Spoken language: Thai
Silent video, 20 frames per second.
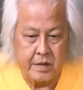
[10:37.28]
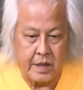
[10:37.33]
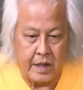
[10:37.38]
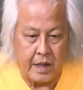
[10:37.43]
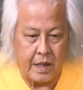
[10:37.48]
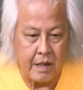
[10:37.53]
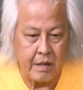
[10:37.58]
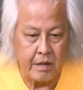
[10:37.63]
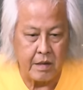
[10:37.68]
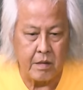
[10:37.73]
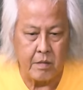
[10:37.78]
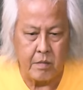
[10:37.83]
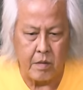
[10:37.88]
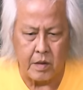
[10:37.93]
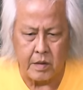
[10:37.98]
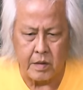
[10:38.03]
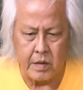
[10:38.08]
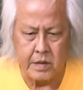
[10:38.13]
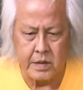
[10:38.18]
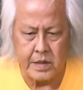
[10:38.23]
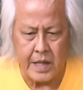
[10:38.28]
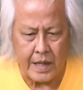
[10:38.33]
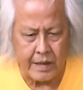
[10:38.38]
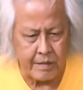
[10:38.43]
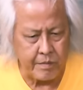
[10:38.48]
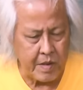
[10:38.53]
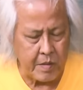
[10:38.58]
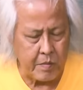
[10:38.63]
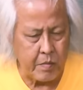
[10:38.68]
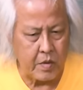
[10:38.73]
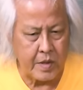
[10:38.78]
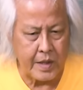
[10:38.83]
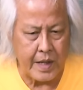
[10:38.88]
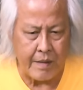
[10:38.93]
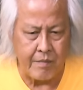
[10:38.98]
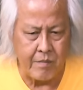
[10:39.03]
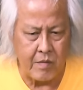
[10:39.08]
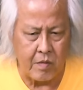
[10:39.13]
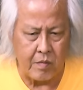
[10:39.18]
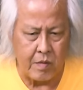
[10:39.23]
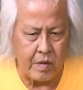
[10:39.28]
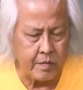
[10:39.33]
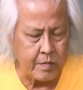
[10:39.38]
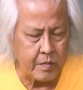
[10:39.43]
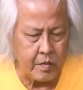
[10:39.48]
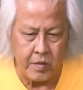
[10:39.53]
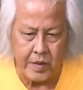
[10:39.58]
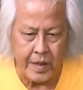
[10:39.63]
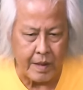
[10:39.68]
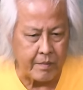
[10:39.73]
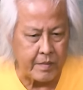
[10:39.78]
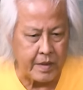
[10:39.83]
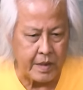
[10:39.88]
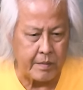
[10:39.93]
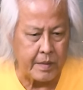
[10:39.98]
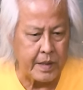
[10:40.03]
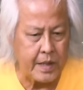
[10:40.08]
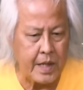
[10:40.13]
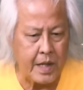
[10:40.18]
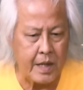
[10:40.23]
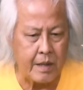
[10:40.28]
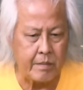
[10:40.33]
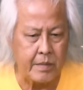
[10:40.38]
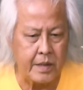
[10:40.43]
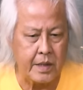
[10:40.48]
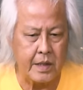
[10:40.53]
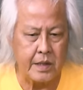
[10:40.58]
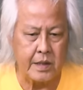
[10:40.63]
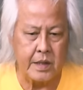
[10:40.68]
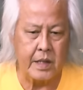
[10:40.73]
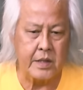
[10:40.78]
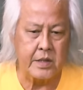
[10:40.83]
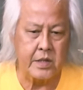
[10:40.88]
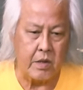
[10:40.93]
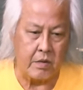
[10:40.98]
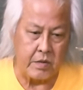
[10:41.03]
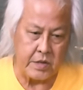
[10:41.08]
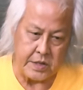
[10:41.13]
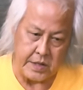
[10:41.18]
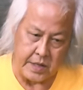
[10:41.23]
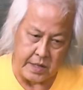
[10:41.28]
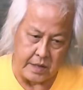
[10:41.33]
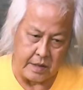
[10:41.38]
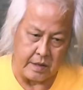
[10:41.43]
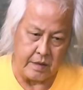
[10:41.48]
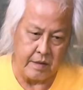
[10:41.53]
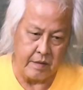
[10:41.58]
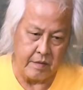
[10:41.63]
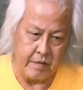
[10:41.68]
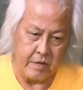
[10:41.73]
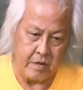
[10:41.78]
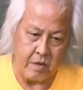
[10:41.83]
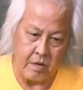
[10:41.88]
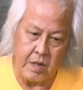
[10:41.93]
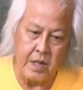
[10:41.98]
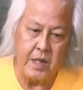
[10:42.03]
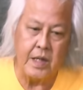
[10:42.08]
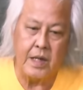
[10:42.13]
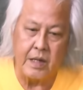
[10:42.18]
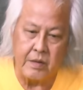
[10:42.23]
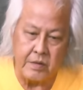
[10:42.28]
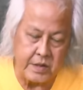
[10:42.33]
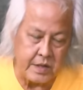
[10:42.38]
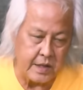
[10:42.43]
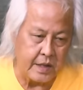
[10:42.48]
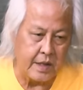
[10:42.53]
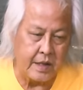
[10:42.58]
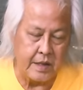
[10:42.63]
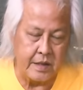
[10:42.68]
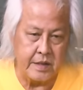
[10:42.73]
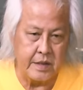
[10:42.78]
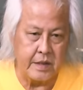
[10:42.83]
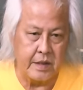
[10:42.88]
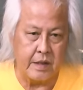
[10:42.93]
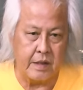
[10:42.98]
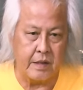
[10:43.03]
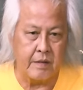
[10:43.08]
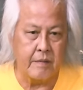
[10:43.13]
เสร็จแล้วเขาบอกว่าอยากมีโปรแกรมบอกว่าโปรแกรมมันยังไม่ได้มันได้แค่สองซีนต้องเลือกเอาซีนไหนซีนหนึ่